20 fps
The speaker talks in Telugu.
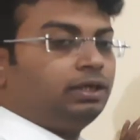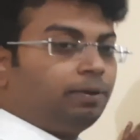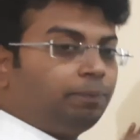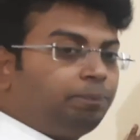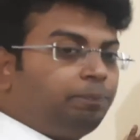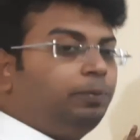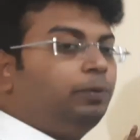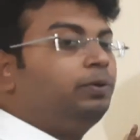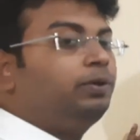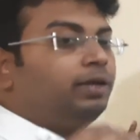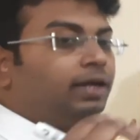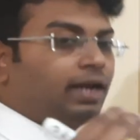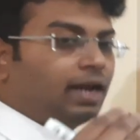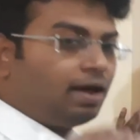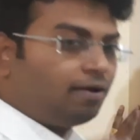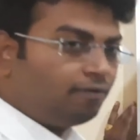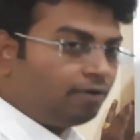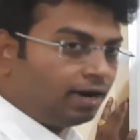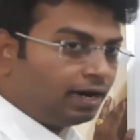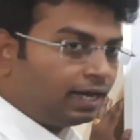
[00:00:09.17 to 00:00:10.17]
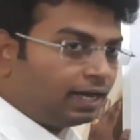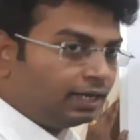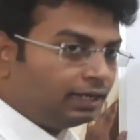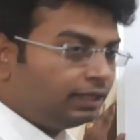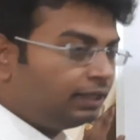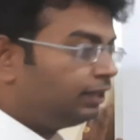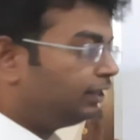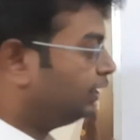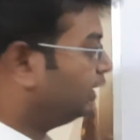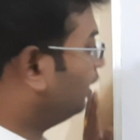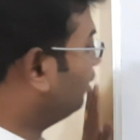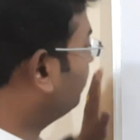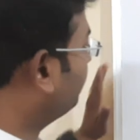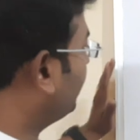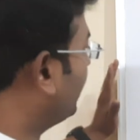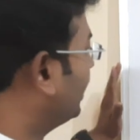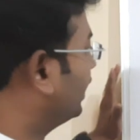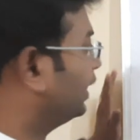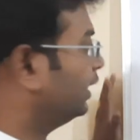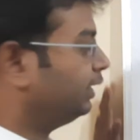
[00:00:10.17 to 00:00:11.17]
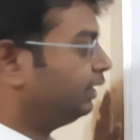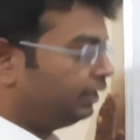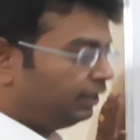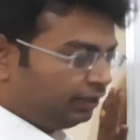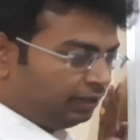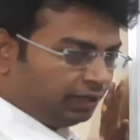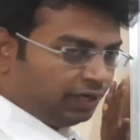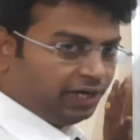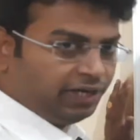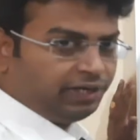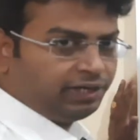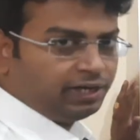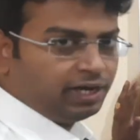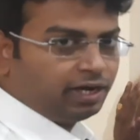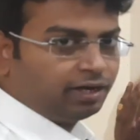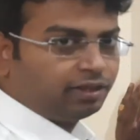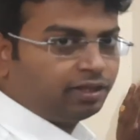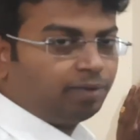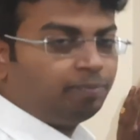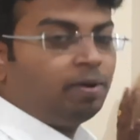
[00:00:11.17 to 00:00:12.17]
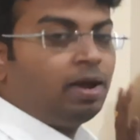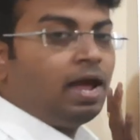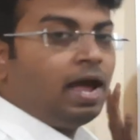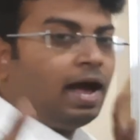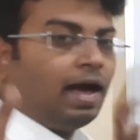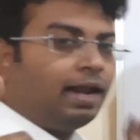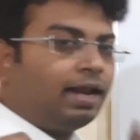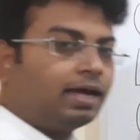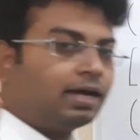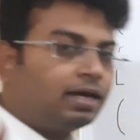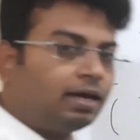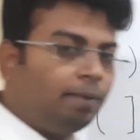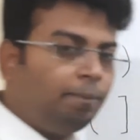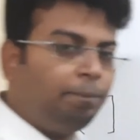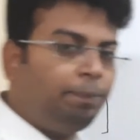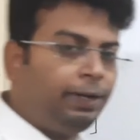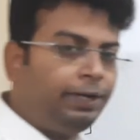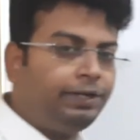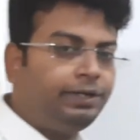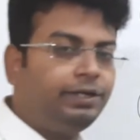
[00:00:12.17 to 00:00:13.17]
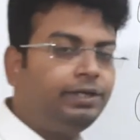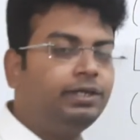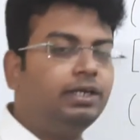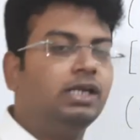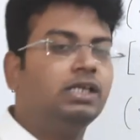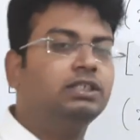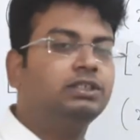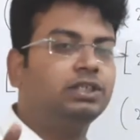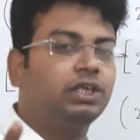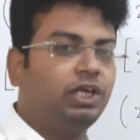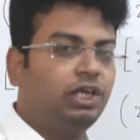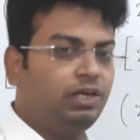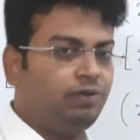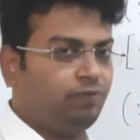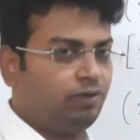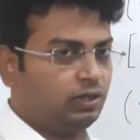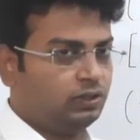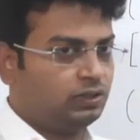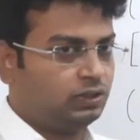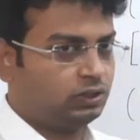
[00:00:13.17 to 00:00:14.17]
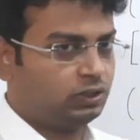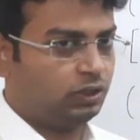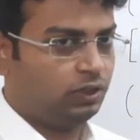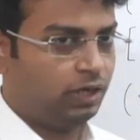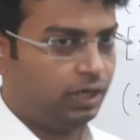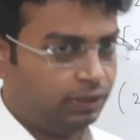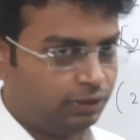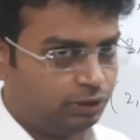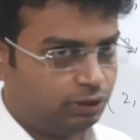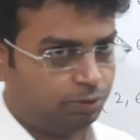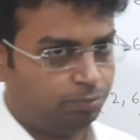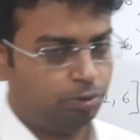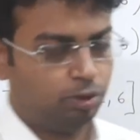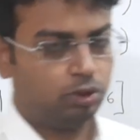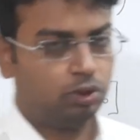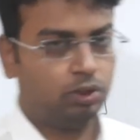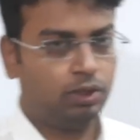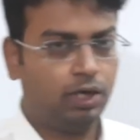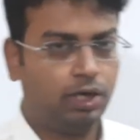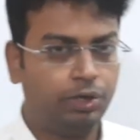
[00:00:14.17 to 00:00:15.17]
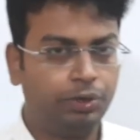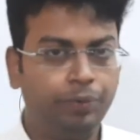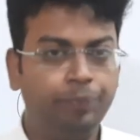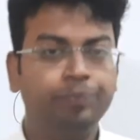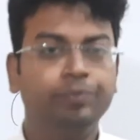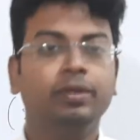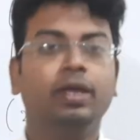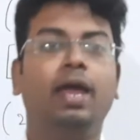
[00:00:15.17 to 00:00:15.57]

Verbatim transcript: ఎప్పుడు ఎలా వాడాలి ఏ బ్రాకెట్కి ఏంటి అర్థం అన్న కంప్లీట్ డీటెయిల్స్ ఈ వీడియో సెషన్లో అందించబోతున్నాను